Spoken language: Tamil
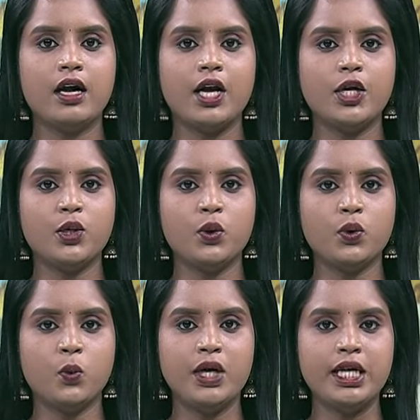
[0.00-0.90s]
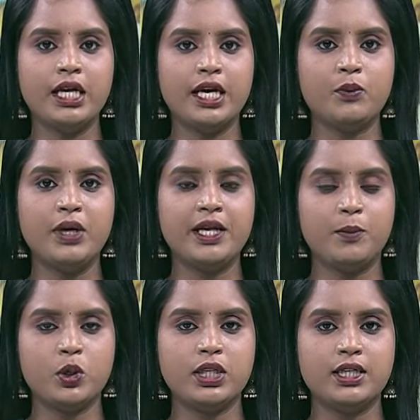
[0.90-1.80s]
கரடியூர் ஒண்டிக்கடை உள்ளிட்ட
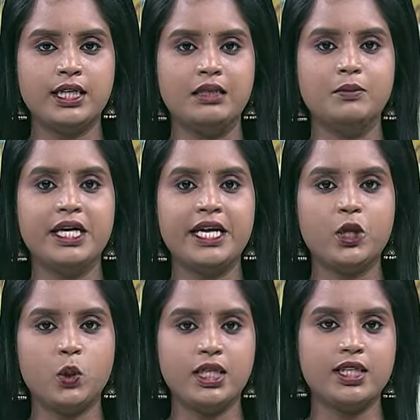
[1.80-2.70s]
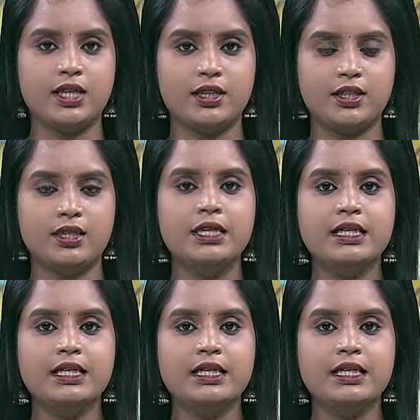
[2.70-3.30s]
பகுதிகளில் மழை கொட்டி தீர்த்தது